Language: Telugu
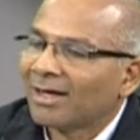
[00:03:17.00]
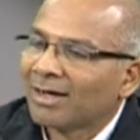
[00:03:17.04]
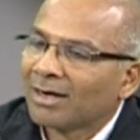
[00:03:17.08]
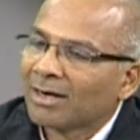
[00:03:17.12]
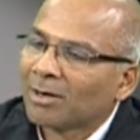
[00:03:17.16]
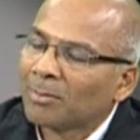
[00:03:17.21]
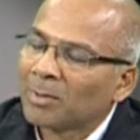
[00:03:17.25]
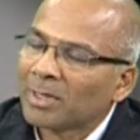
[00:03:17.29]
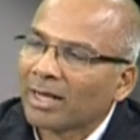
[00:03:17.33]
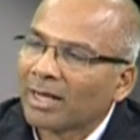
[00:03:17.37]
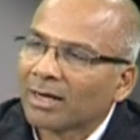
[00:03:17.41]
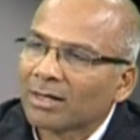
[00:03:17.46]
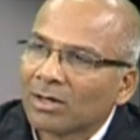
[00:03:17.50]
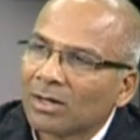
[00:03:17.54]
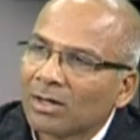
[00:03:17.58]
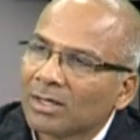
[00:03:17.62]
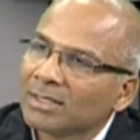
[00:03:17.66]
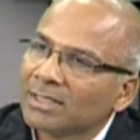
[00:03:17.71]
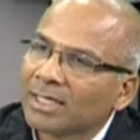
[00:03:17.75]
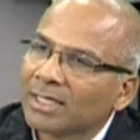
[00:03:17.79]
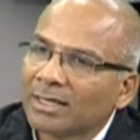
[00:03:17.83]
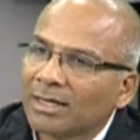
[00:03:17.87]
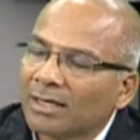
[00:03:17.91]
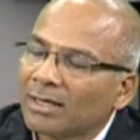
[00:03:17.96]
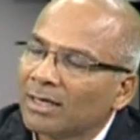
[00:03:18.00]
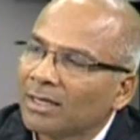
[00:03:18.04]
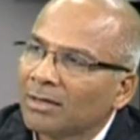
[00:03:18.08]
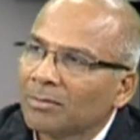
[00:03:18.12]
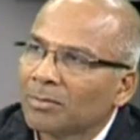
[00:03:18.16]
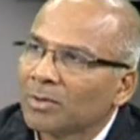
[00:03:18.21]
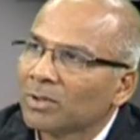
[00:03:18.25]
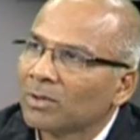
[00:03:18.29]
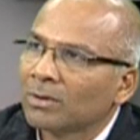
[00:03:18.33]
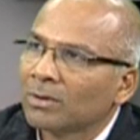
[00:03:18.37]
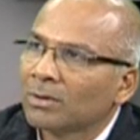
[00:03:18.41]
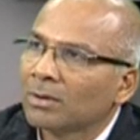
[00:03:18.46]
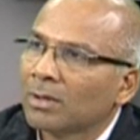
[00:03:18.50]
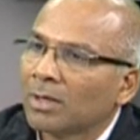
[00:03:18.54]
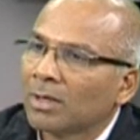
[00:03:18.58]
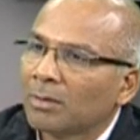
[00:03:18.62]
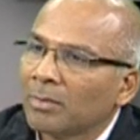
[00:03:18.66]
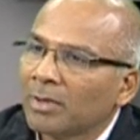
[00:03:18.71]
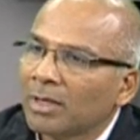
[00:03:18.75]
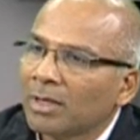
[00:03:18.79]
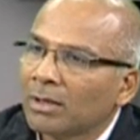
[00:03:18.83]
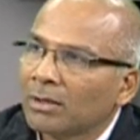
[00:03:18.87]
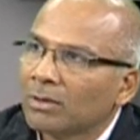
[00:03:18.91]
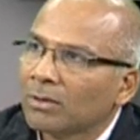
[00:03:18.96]
కాబట్టి టెక్నాలజీ ఏంటంటే ఇప్పుడు
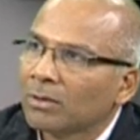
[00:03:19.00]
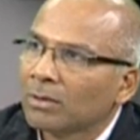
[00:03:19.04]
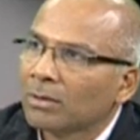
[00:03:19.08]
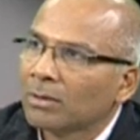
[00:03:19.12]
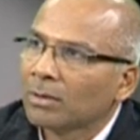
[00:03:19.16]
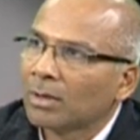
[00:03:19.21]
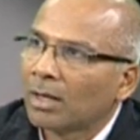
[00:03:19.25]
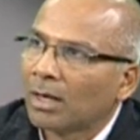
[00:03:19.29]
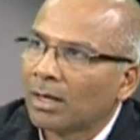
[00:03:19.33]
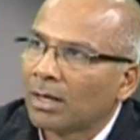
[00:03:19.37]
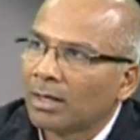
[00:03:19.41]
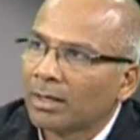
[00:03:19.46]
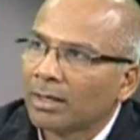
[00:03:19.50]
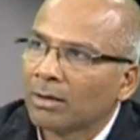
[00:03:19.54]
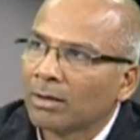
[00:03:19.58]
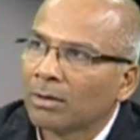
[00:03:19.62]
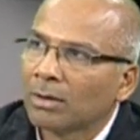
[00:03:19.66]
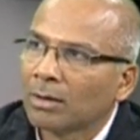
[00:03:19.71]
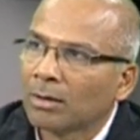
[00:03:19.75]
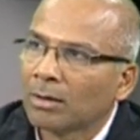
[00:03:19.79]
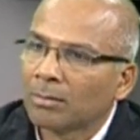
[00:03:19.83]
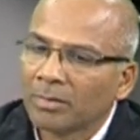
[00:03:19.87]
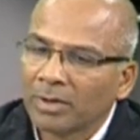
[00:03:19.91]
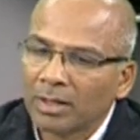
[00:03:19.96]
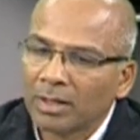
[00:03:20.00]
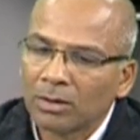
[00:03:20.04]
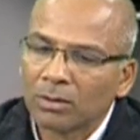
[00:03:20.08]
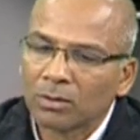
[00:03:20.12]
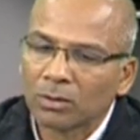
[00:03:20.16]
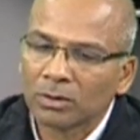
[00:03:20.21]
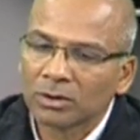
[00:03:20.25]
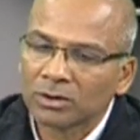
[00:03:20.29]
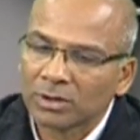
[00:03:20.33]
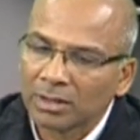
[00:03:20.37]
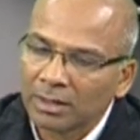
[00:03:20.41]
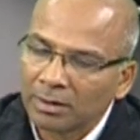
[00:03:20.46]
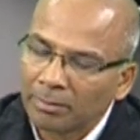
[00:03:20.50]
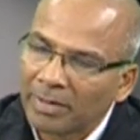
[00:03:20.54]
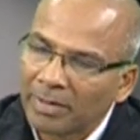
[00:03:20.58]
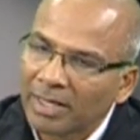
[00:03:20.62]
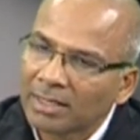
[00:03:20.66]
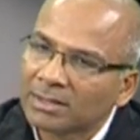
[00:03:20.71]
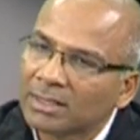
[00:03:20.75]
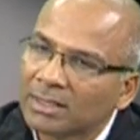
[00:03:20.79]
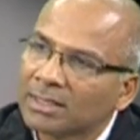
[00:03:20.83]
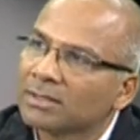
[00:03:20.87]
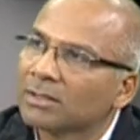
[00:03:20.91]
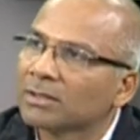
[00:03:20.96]
మీరు అంటే మీరు కొంచెం ఈ
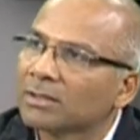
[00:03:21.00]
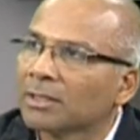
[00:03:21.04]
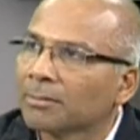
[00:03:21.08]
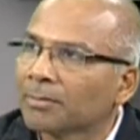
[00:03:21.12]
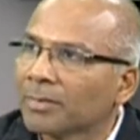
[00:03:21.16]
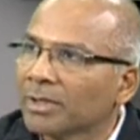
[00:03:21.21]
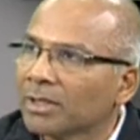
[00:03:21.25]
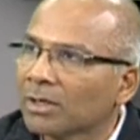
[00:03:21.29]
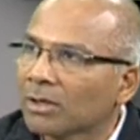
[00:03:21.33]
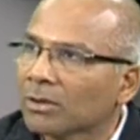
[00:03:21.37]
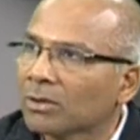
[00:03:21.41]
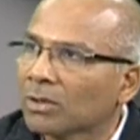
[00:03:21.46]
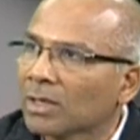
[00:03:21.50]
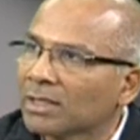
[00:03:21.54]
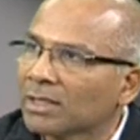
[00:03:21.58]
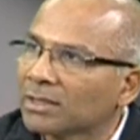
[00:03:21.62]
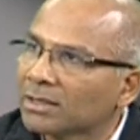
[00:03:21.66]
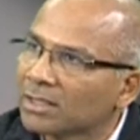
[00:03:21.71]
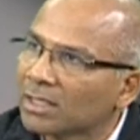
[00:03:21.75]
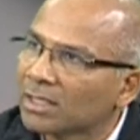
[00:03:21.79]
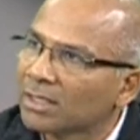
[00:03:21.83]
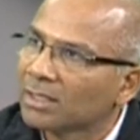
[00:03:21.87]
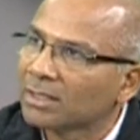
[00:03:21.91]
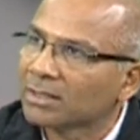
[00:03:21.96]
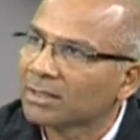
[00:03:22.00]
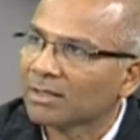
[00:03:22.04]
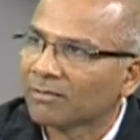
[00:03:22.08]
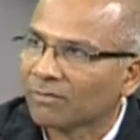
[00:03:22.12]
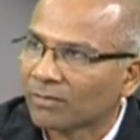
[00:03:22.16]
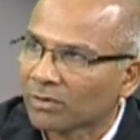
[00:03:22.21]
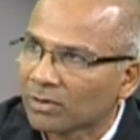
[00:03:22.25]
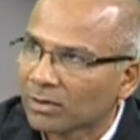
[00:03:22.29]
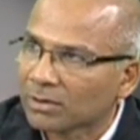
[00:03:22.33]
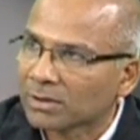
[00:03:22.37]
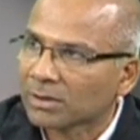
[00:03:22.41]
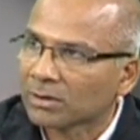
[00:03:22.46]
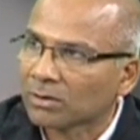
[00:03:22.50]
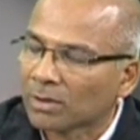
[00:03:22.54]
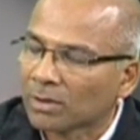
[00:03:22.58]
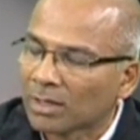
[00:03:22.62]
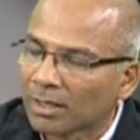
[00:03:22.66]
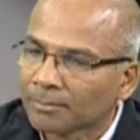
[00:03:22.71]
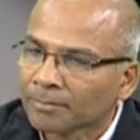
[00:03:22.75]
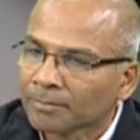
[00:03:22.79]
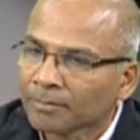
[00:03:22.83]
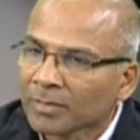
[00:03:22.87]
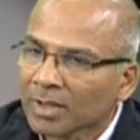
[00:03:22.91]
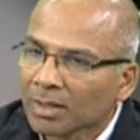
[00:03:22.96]
బేసిక్స్ చెప్పిన తర్వాత ఒక అసిస్టెంట్కి ఇచ్చిన ఫొటోస్ని
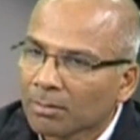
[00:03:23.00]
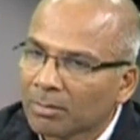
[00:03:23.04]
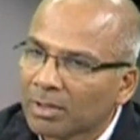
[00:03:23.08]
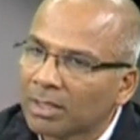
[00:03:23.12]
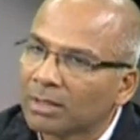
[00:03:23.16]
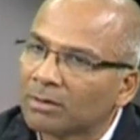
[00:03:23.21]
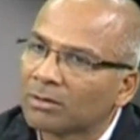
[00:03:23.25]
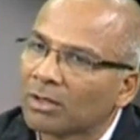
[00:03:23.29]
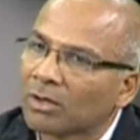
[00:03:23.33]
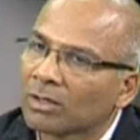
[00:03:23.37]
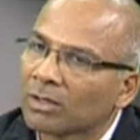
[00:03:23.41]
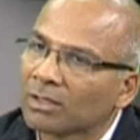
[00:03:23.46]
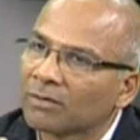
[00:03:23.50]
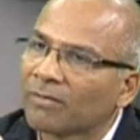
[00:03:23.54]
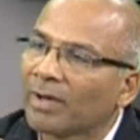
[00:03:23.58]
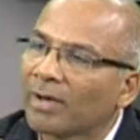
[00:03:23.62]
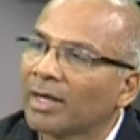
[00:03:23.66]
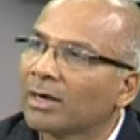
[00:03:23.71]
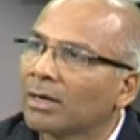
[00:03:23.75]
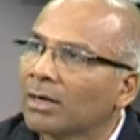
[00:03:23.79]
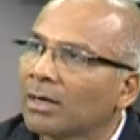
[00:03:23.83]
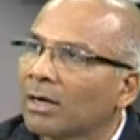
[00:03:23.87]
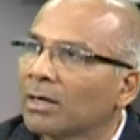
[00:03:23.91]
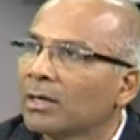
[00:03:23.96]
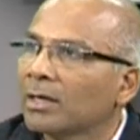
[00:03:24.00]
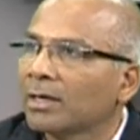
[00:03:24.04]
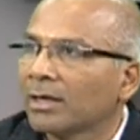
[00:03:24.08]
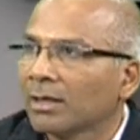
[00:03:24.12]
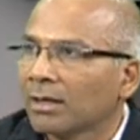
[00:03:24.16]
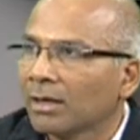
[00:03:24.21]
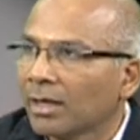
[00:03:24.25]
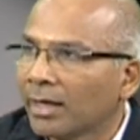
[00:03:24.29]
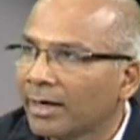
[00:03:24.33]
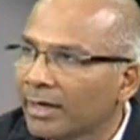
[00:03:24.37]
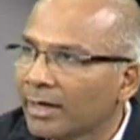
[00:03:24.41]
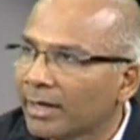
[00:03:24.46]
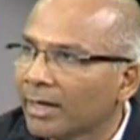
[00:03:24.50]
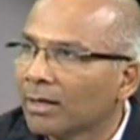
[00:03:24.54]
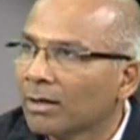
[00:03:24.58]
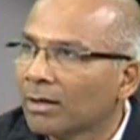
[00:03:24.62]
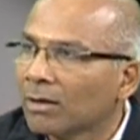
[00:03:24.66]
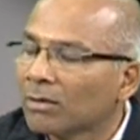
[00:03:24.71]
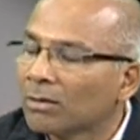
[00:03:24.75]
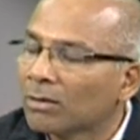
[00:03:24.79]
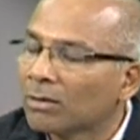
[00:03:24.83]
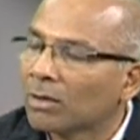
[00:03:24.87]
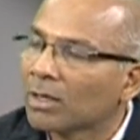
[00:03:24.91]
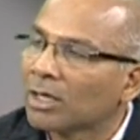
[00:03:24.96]
కూడా మీరు తర్వాత ఫైనల్ ఎడిట్
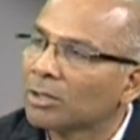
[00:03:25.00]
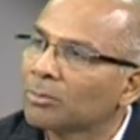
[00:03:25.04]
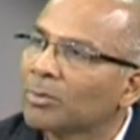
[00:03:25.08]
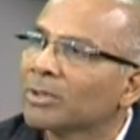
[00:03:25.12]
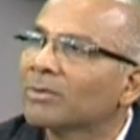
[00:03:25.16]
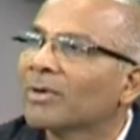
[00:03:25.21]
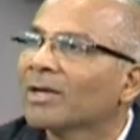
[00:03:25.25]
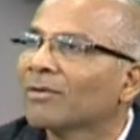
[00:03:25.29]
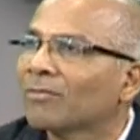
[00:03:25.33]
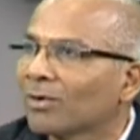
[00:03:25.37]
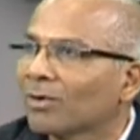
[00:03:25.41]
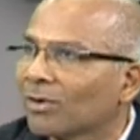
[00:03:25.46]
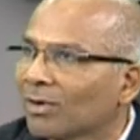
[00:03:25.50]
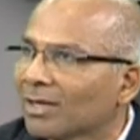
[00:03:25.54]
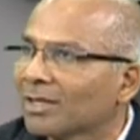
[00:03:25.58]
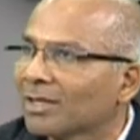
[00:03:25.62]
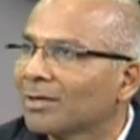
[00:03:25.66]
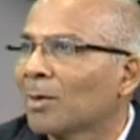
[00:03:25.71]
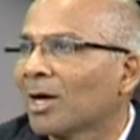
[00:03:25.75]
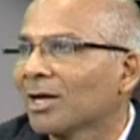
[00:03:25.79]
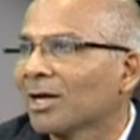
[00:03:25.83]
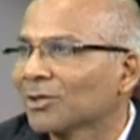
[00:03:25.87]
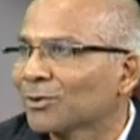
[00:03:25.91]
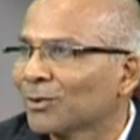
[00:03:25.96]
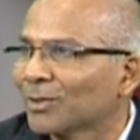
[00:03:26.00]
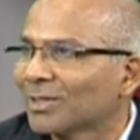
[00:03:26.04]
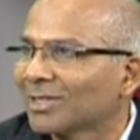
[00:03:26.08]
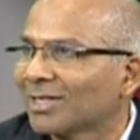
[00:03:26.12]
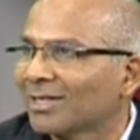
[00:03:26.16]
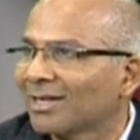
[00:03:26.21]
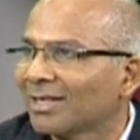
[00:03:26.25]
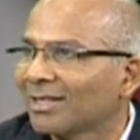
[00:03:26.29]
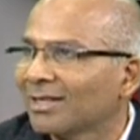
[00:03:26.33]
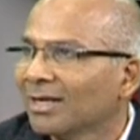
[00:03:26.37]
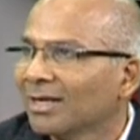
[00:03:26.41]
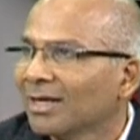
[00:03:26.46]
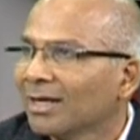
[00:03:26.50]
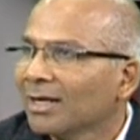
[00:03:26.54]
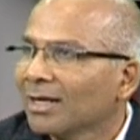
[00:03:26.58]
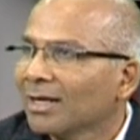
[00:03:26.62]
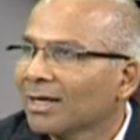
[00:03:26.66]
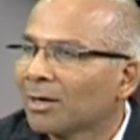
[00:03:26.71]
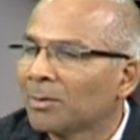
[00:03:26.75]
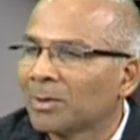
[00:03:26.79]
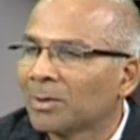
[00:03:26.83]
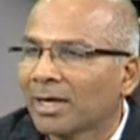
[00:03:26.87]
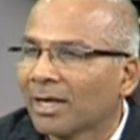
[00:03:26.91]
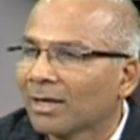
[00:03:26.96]
ఎడిటింగ్లో ఒక అద్భుతమైన ఫోటోల కింద మార్చవచ్చు అండి అది
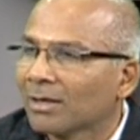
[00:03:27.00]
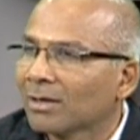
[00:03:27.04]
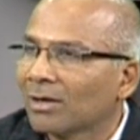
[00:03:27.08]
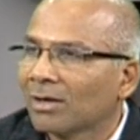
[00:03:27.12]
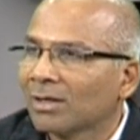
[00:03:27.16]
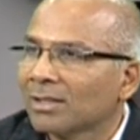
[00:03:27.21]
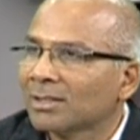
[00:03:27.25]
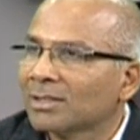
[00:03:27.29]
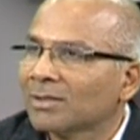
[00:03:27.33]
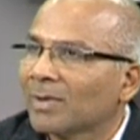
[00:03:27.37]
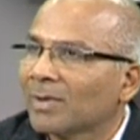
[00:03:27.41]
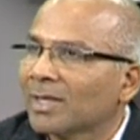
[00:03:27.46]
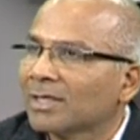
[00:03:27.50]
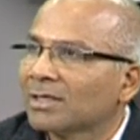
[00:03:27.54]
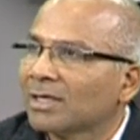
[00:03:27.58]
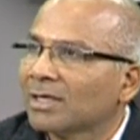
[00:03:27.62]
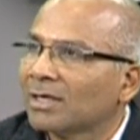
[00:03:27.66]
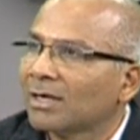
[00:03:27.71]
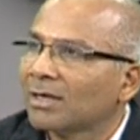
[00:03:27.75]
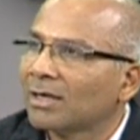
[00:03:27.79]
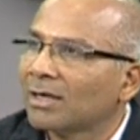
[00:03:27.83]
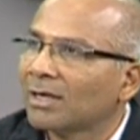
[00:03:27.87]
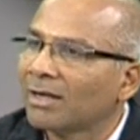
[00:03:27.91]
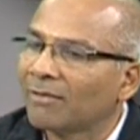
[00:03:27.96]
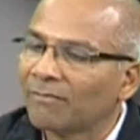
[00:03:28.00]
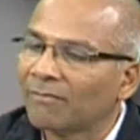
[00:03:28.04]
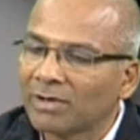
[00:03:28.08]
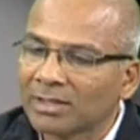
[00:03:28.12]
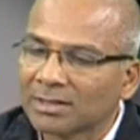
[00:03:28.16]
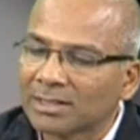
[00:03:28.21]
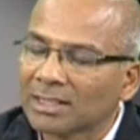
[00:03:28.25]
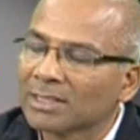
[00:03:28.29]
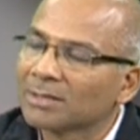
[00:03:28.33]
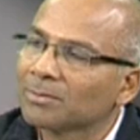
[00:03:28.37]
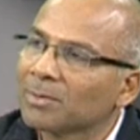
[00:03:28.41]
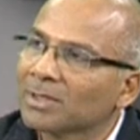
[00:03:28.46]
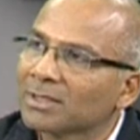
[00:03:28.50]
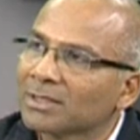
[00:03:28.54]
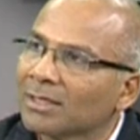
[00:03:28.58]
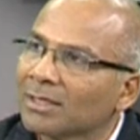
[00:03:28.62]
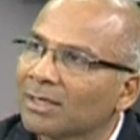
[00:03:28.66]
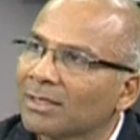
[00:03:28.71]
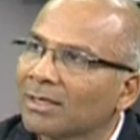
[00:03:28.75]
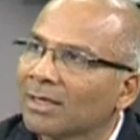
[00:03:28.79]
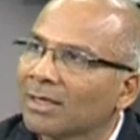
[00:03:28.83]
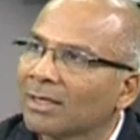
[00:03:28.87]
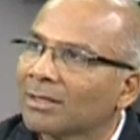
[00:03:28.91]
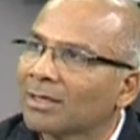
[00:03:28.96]
కాబట్టి టెక్నాలజీ వైజ్ ఏంటంటే ఎవ్రీ సిక్స్ మంత్స్కి
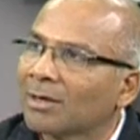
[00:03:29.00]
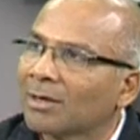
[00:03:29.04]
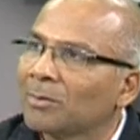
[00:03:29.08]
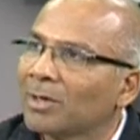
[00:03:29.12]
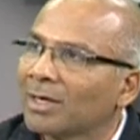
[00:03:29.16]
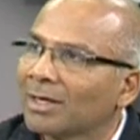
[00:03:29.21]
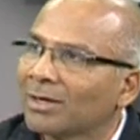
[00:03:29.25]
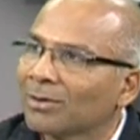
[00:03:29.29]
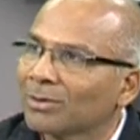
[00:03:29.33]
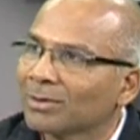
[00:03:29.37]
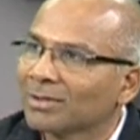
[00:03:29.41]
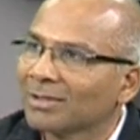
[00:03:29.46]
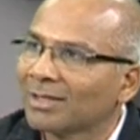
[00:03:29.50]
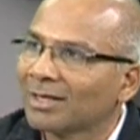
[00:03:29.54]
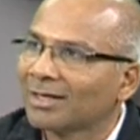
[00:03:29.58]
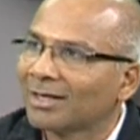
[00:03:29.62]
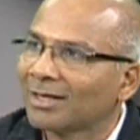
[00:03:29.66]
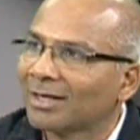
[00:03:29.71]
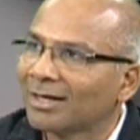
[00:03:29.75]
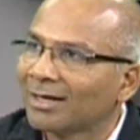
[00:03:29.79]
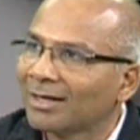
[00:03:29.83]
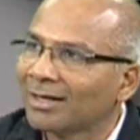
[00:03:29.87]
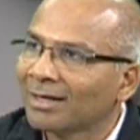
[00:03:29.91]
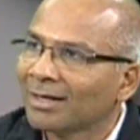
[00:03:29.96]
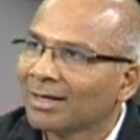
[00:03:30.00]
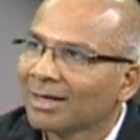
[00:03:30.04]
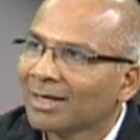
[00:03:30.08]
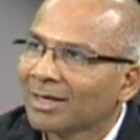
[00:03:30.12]
అది ఎంత అప్డేట్ అవుతుందంటే అండి